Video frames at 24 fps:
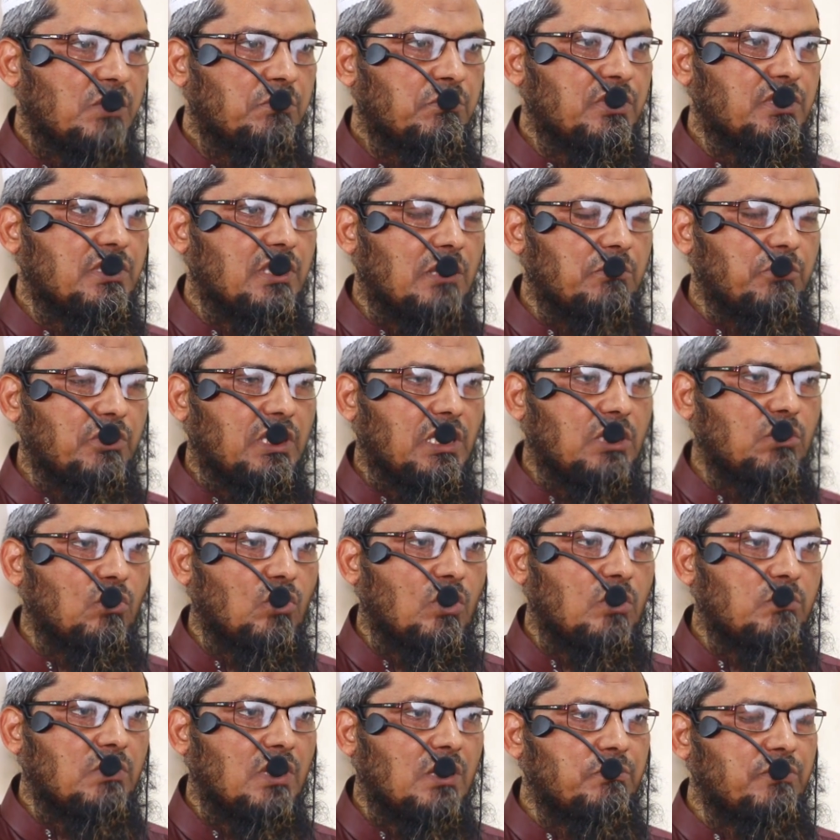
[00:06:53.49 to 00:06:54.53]
বেসাব আইন
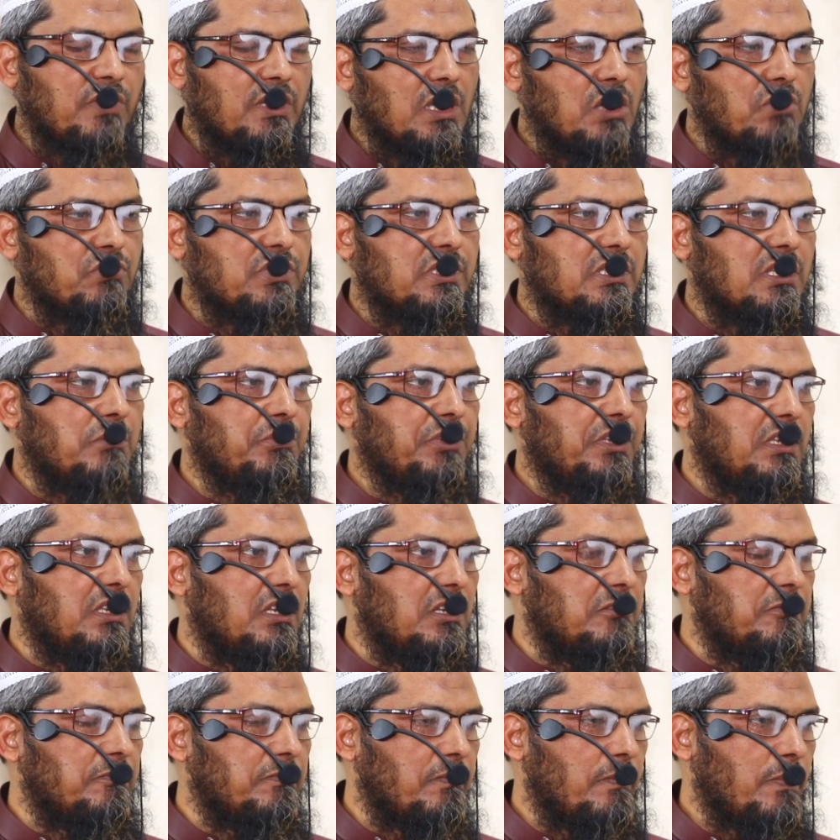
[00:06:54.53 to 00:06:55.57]
অহম আবনা ওসাব আইন
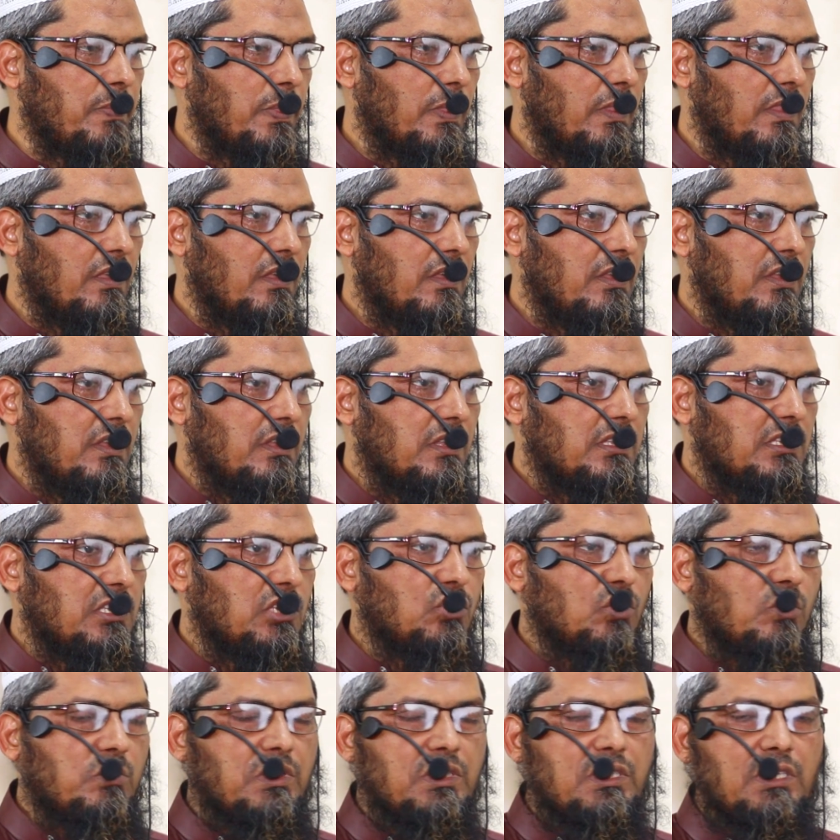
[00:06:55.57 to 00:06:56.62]
যে
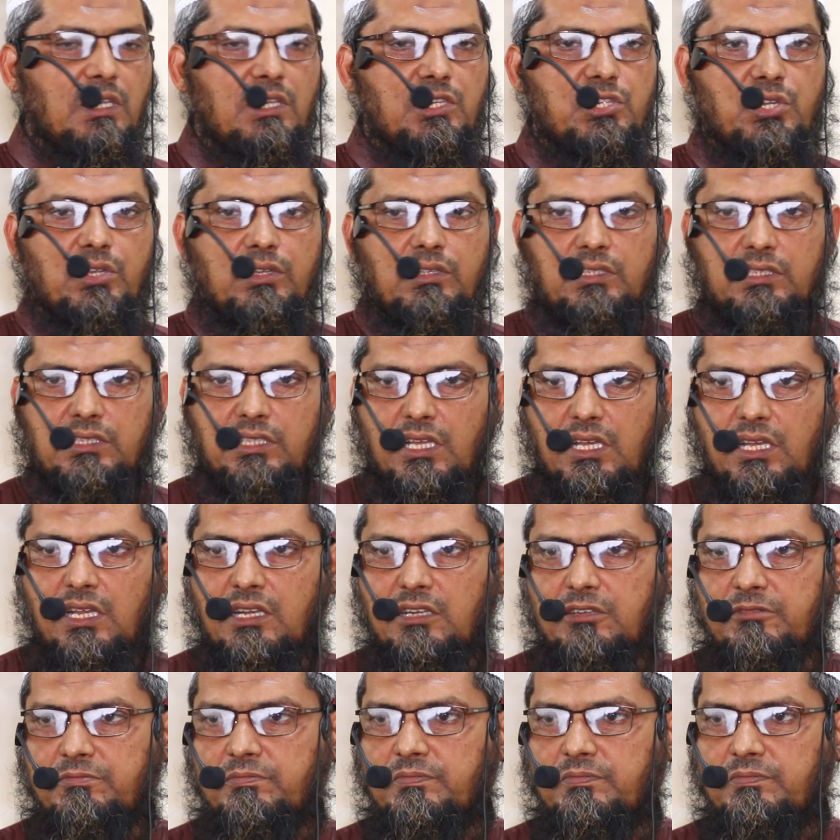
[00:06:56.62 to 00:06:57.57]
তোমাদের সন্তান